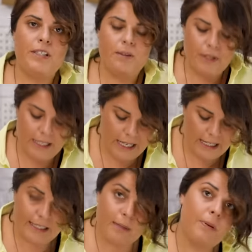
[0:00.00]
pişirimlik
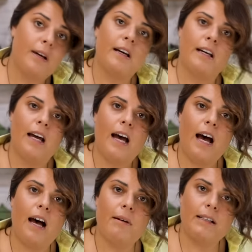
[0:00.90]
kesip
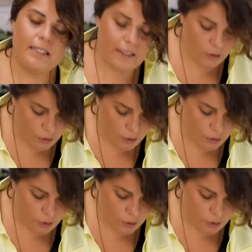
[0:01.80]
hemen derin